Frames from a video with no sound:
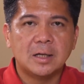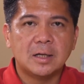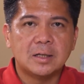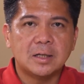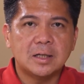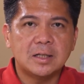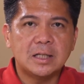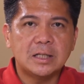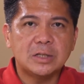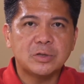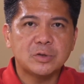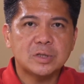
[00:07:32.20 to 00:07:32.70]

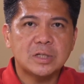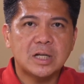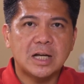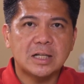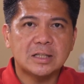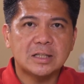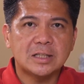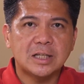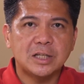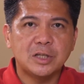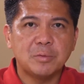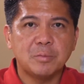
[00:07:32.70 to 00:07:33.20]
Na dito sa
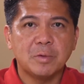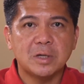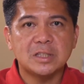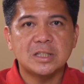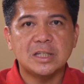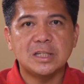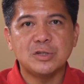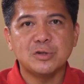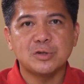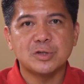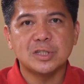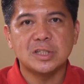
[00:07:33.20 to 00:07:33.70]
atin yung mga
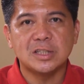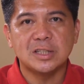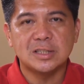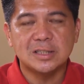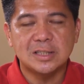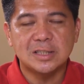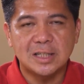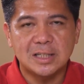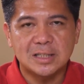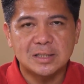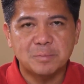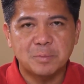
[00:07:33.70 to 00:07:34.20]
senior
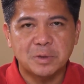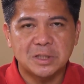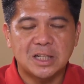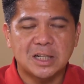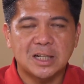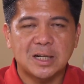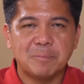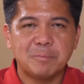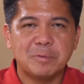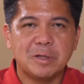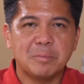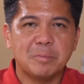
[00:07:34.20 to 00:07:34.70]
citizens,
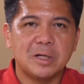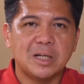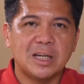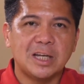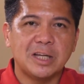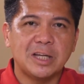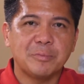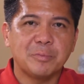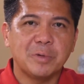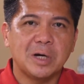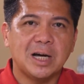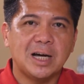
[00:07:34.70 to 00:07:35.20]
matanggap naman
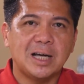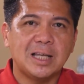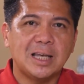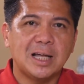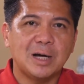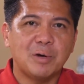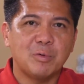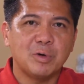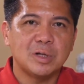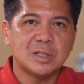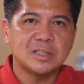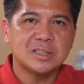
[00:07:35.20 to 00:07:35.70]
nila yung mga
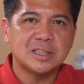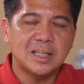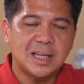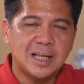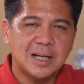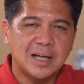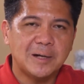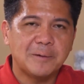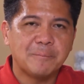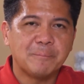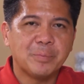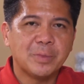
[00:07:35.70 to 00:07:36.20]
allowance
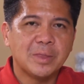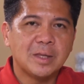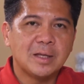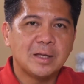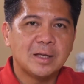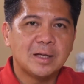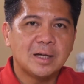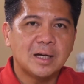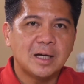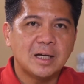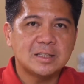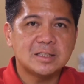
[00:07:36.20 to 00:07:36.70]
nila.
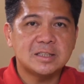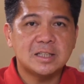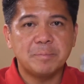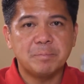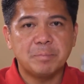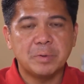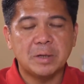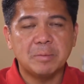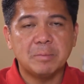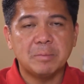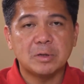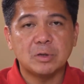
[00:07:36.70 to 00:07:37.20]
At
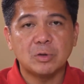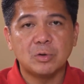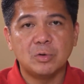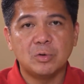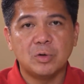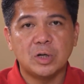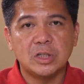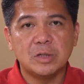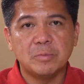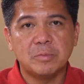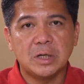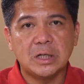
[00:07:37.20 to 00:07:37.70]
siyempre,
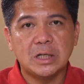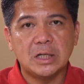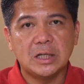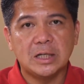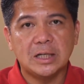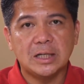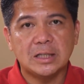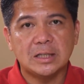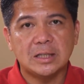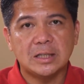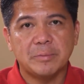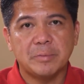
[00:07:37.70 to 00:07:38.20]
matulungan yung mga
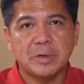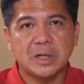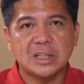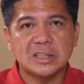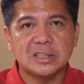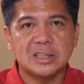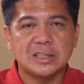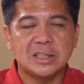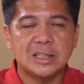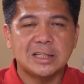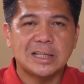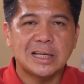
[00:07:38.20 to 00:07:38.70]
liliit na
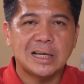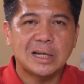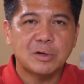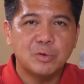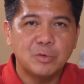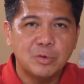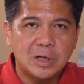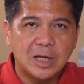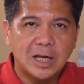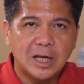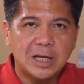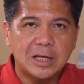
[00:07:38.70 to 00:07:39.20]
mga nagtitinda ng
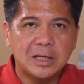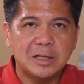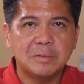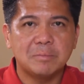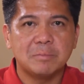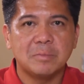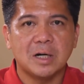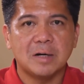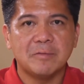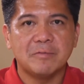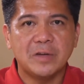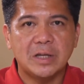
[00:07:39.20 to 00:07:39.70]
gulay,
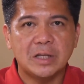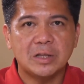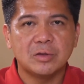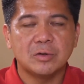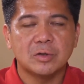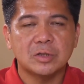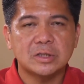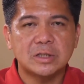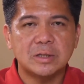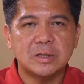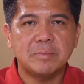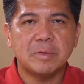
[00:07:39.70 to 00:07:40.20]
mga
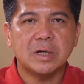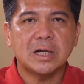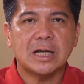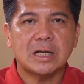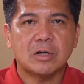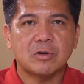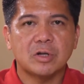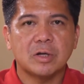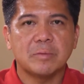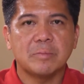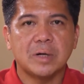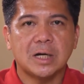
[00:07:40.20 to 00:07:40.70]
vendors na
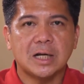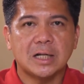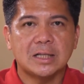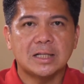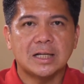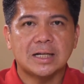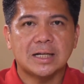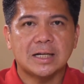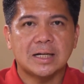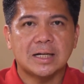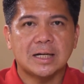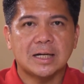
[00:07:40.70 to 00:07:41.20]
magkaroon ng
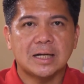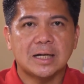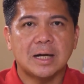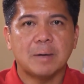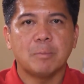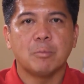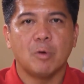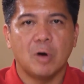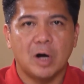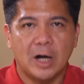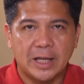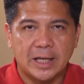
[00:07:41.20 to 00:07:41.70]
magandang
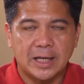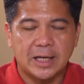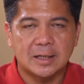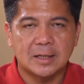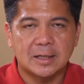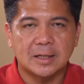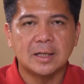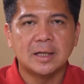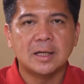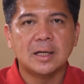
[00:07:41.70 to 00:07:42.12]
kabuhayan